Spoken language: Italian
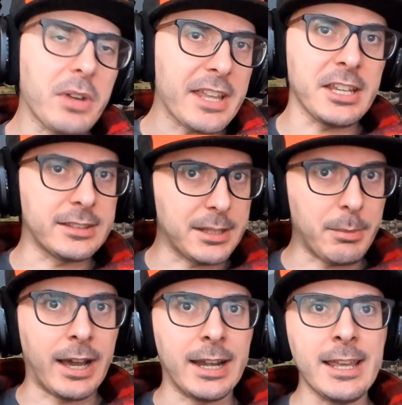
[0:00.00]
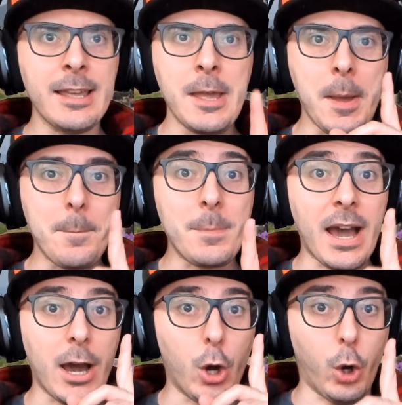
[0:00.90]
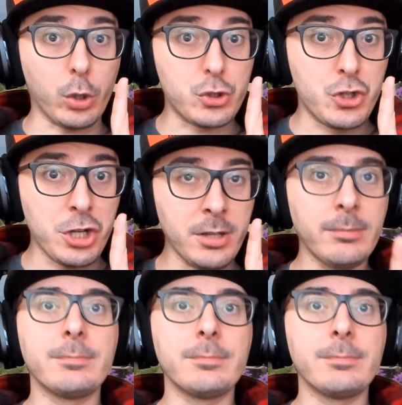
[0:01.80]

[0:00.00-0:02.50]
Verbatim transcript: non è niente male ma oggi